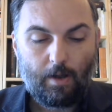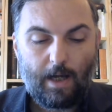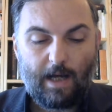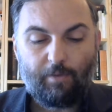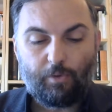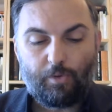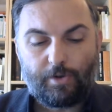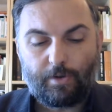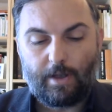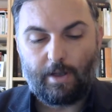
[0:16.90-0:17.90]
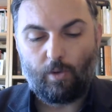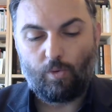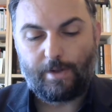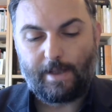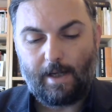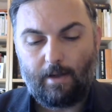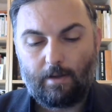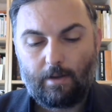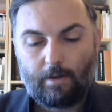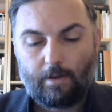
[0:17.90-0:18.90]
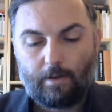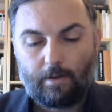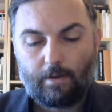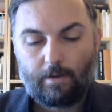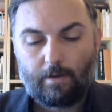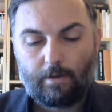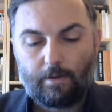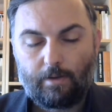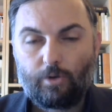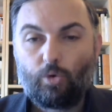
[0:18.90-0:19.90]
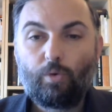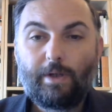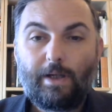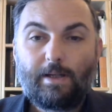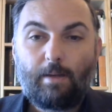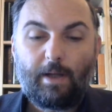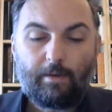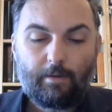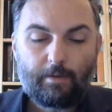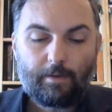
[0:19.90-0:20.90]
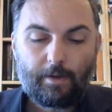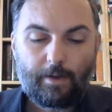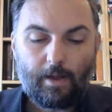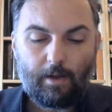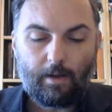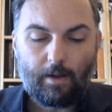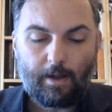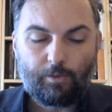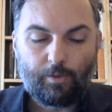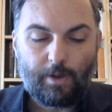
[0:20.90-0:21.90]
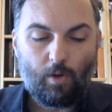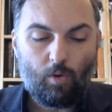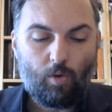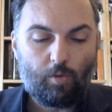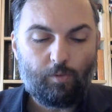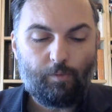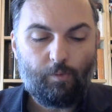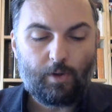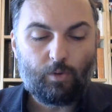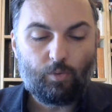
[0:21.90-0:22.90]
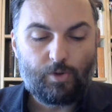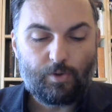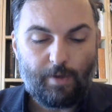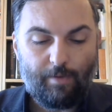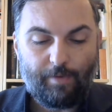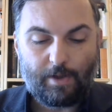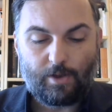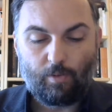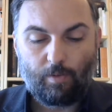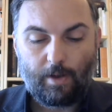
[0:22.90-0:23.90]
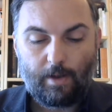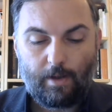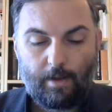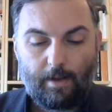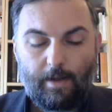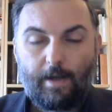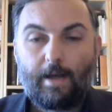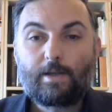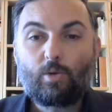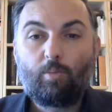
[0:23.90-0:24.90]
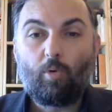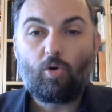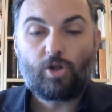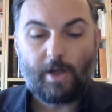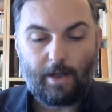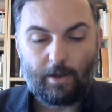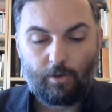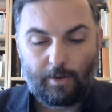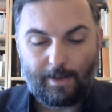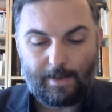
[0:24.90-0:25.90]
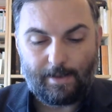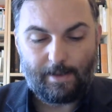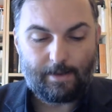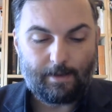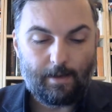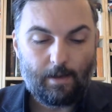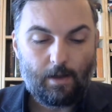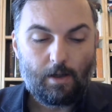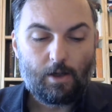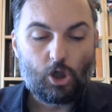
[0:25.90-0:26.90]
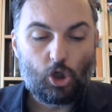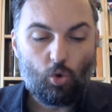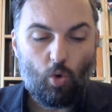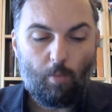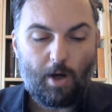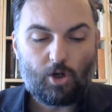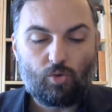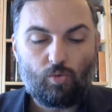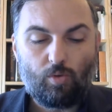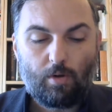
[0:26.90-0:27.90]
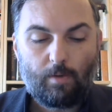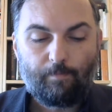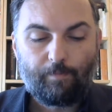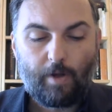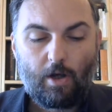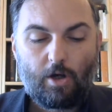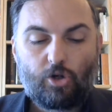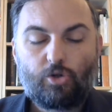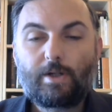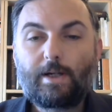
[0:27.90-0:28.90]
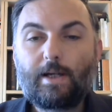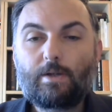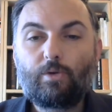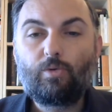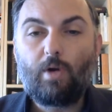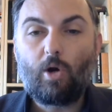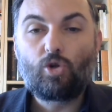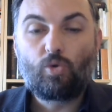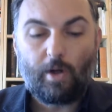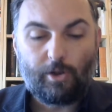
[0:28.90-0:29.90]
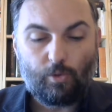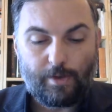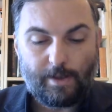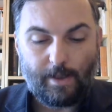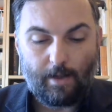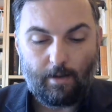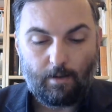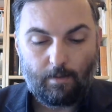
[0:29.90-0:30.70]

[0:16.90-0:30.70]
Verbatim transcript: avant de s'en aller au ciel, ton Élisabeth tient à te dire encore une fois toute son affection et son projet de t'assister, jour par jour, jusqu'à ce que tu la rejoignes au ciel.